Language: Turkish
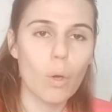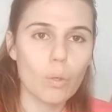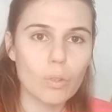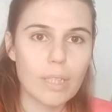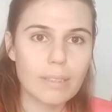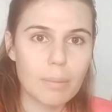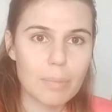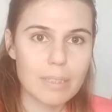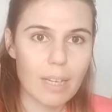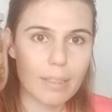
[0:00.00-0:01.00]

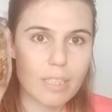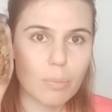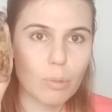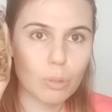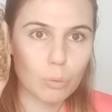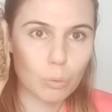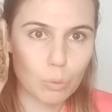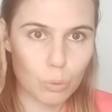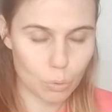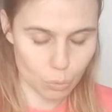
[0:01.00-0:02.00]
Onlardan bir tanesi böyle
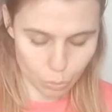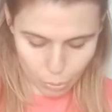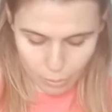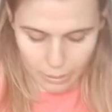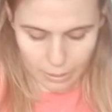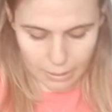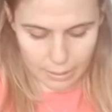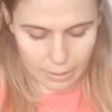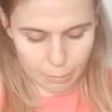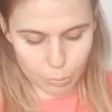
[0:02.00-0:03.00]
dut kurusu.
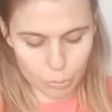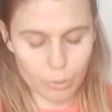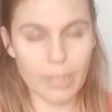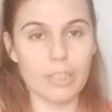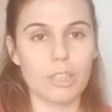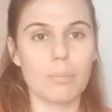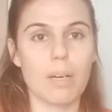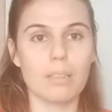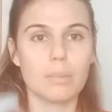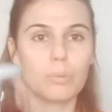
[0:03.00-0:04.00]
Ee, bunu eşim
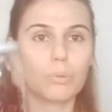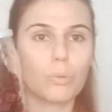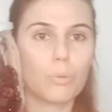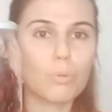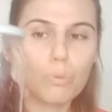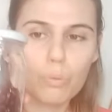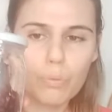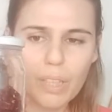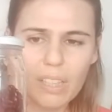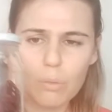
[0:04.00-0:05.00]
aldı. Bunu
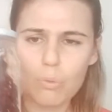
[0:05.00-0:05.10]
frenk